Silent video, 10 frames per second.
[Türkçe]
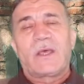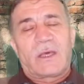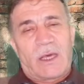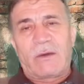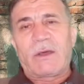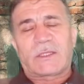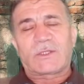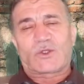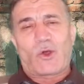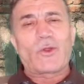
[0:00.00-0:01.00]
Evet,
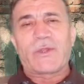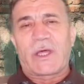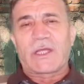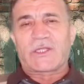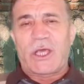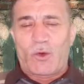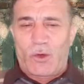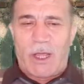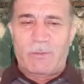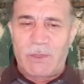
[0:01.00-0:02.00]
son derece
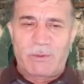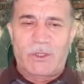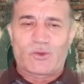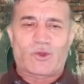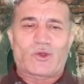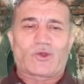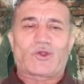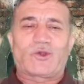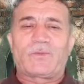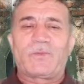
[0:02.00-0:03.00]
önemli bir
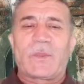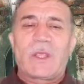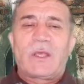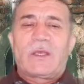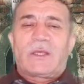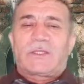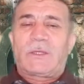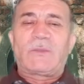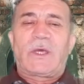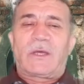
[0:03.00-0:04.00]
husus.
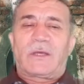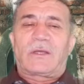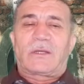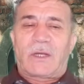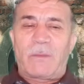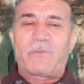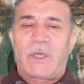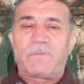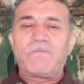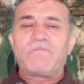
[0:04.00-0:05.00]
Şimdi
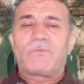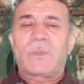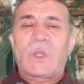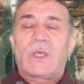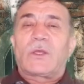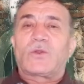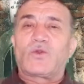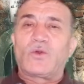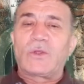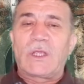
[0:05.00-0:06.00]
Rabbim
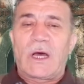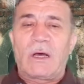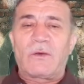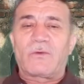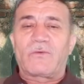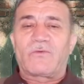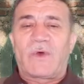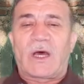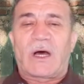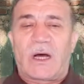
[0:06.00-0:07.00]
dünya
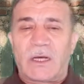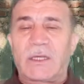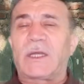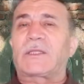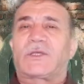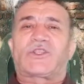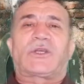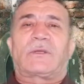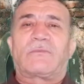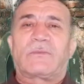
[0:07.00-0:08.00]
ve ahiret
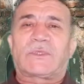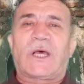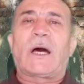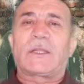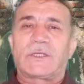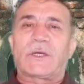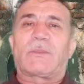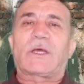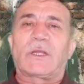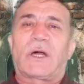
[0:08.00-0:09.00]
için sadece
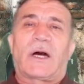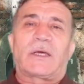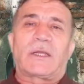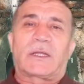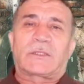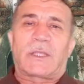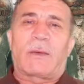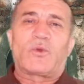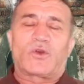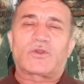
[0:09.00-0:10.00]
bakın ahiret
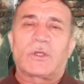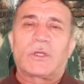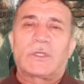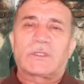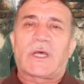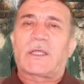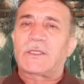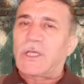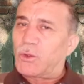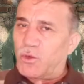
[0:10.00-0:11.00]
demiyor.
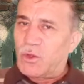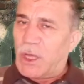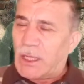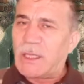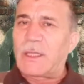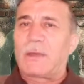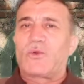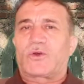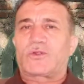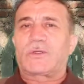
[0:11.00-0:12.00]
Sadece dünya da
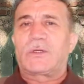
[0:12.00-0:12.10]
demiyor.